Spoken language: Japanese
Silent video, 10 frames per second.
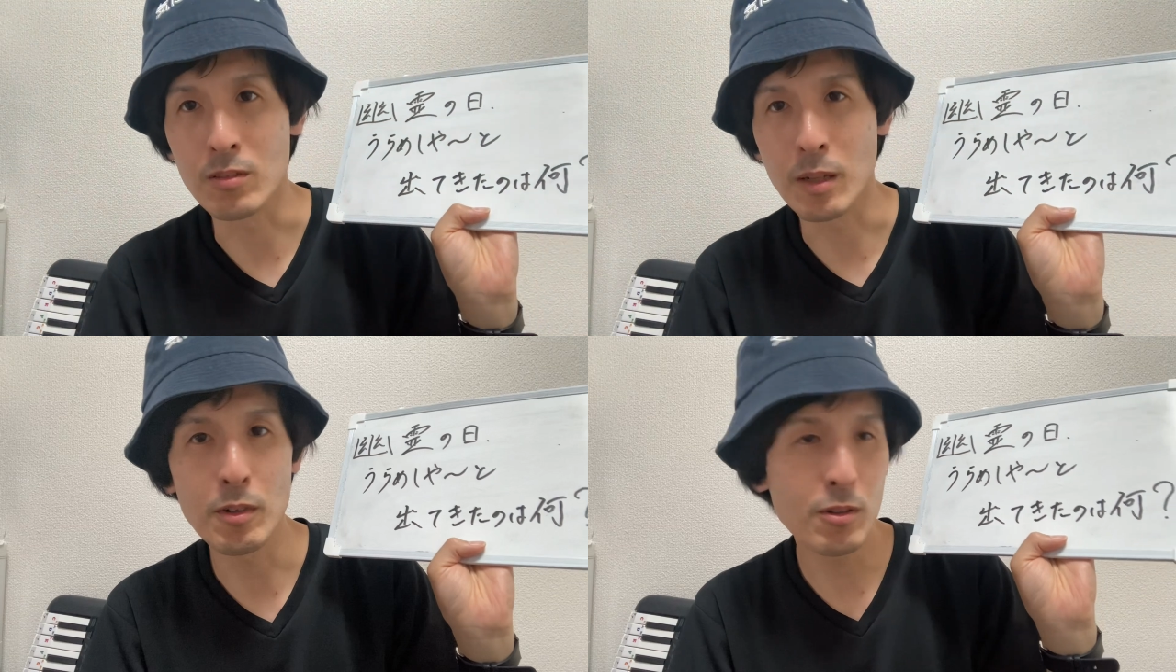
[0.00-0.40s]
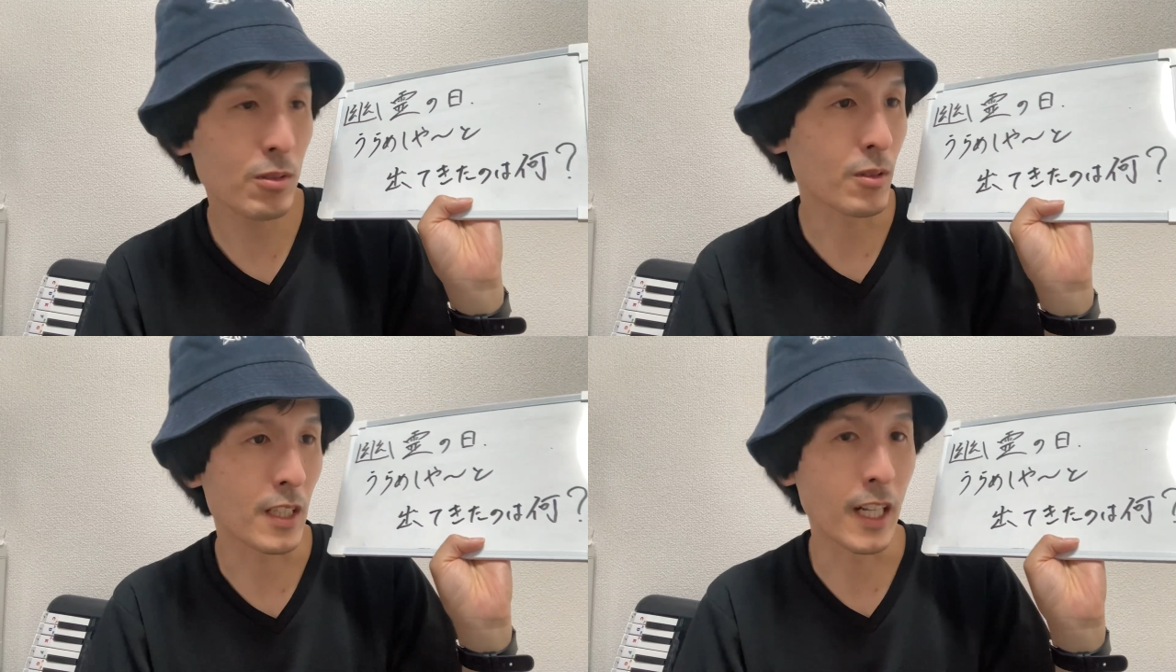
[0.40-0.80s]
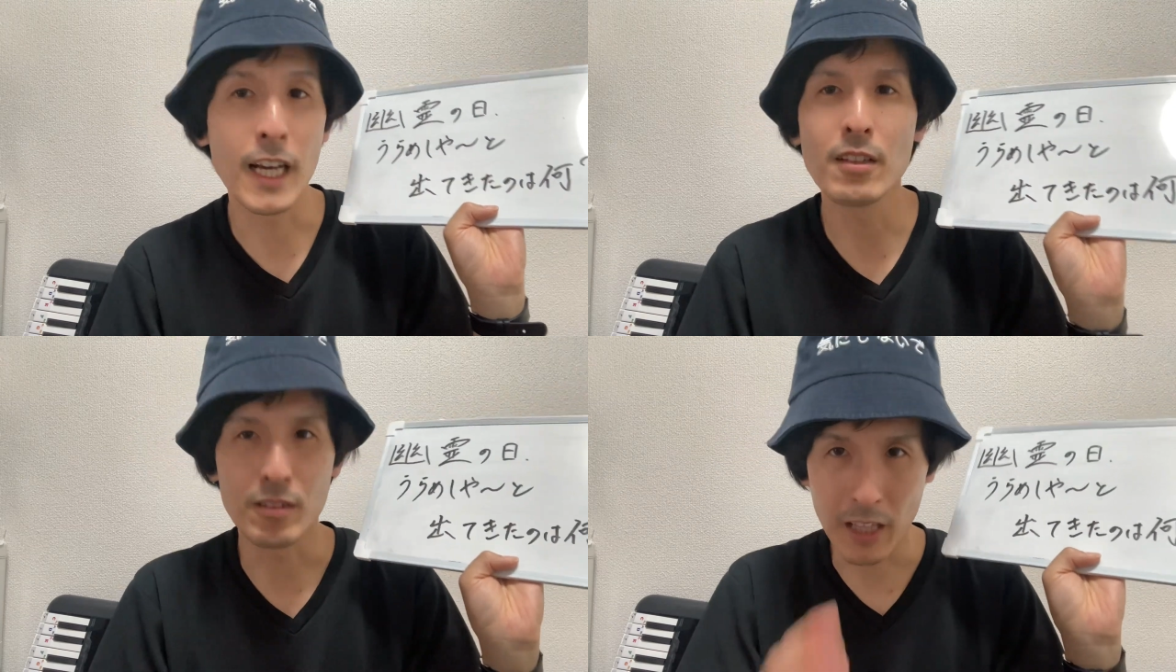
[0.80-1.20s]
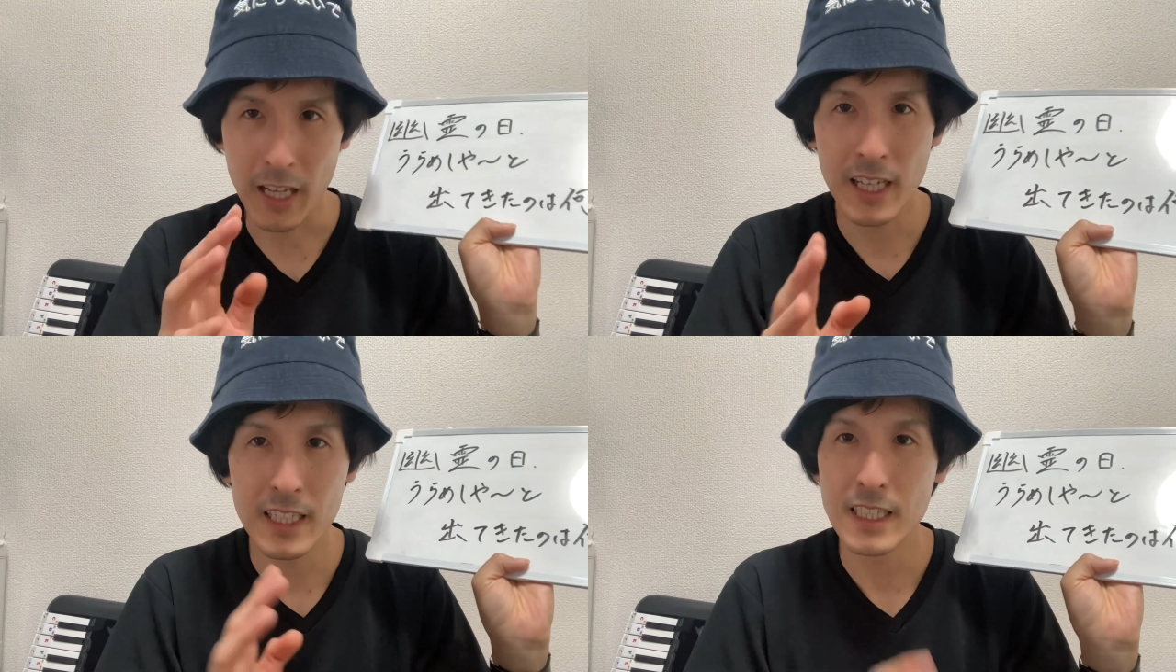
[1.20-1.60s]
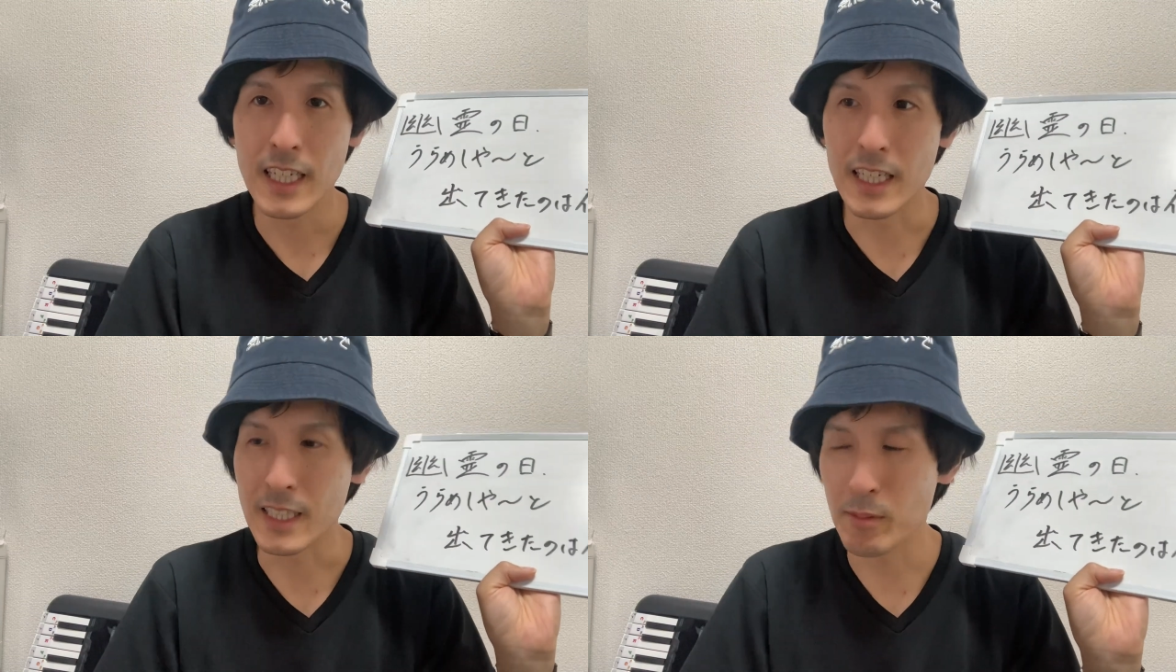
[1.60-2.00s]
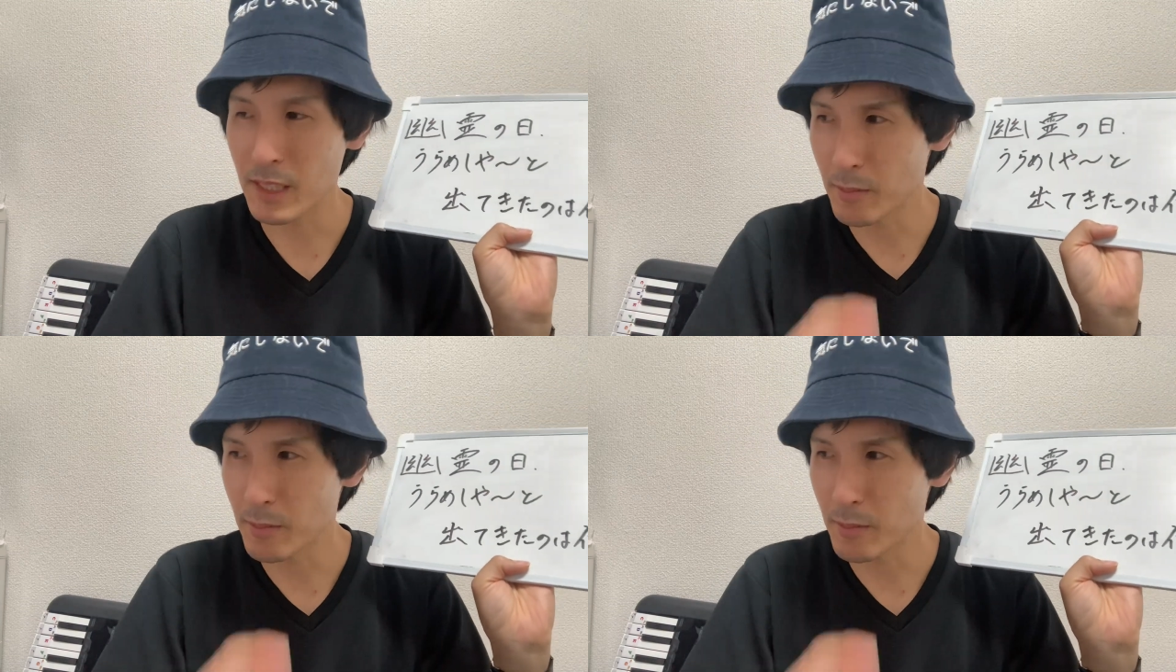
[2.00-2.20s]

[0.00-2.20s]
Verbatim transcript: 生放送じゃないので、たまた